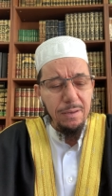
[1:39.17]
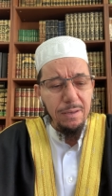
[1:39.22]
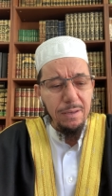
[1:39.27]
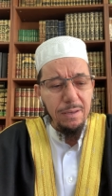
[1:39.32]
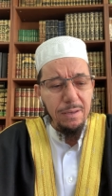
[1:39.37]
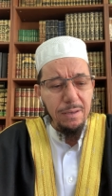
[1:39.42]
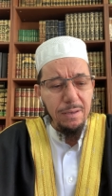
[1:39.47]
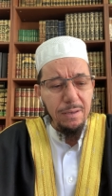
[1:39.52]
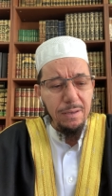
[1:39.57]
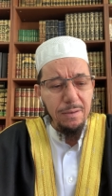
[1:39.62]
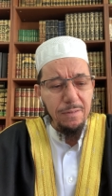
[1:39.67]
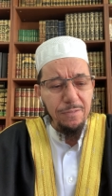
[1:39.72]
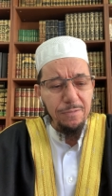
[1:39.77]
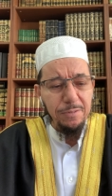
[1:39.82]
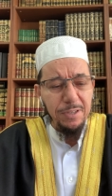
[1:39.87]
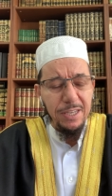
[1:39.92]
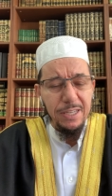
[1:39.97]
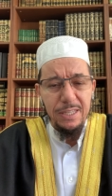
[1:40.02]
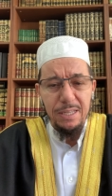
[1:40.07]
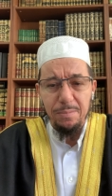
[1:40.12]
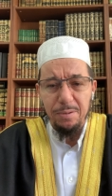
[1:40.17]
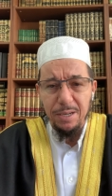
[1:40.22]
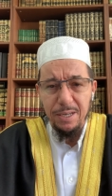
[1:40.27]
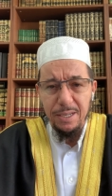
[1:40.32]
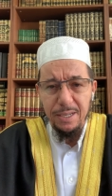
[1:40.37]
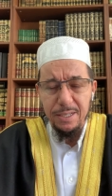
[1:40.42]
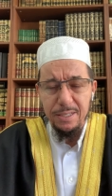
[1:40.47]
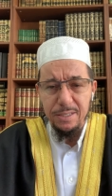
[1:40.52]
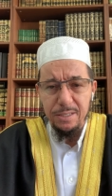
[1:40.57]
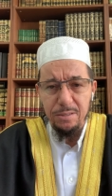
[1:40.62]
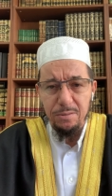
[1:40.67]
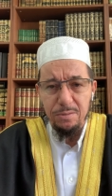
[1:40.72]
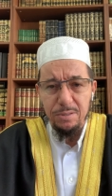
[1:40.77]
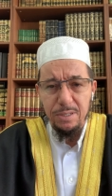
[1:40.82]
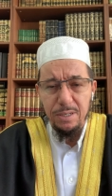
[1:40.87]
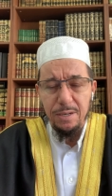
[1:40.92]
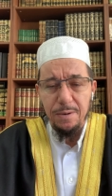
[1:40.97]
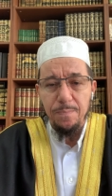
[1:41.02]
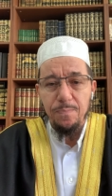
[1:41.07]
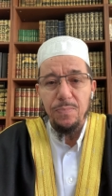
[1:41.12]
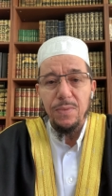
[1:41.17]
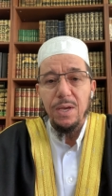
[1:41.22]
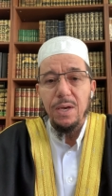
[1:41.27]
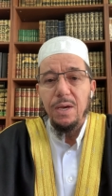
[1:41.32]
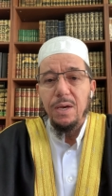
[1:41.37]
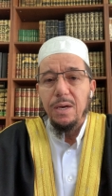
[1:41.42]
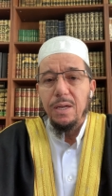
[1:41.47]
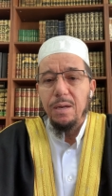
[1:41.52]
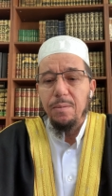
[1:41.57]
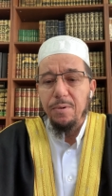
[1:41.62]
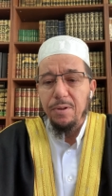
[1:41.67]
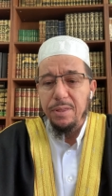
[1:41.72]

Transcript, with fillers: آه، في كتاب الله عز وجل الأمر